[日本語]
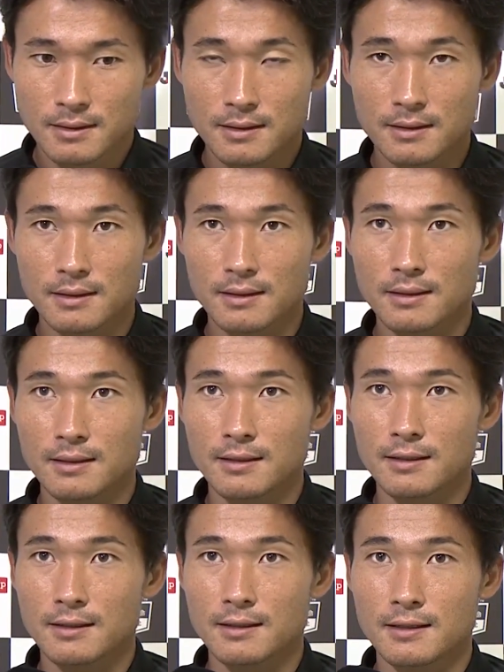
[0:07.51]

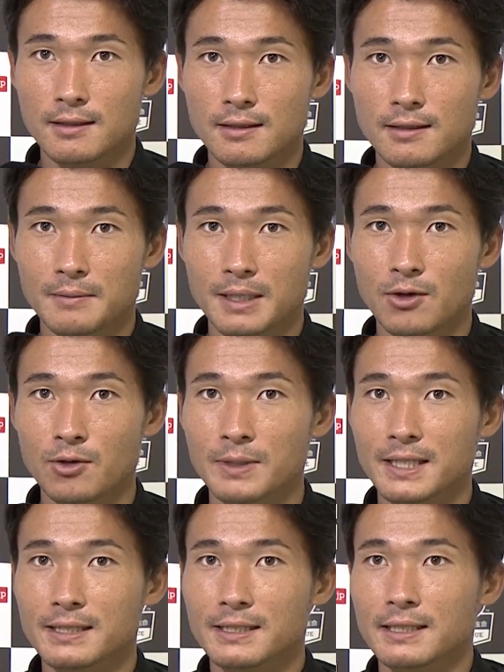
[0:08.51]
えー、まあホーム
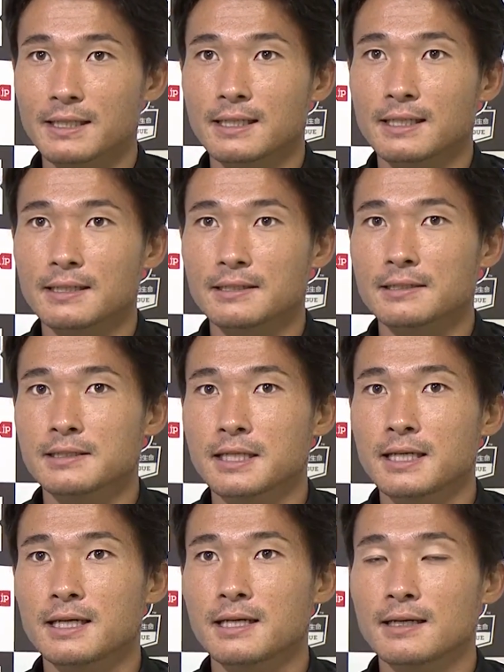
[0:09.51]
だったですしね、
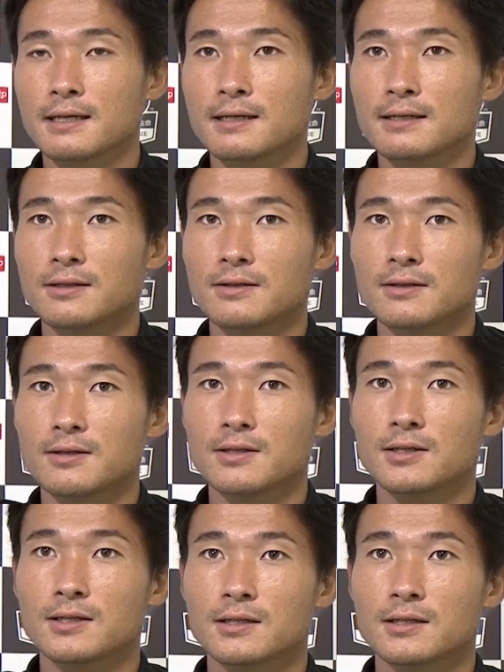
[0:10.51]
あの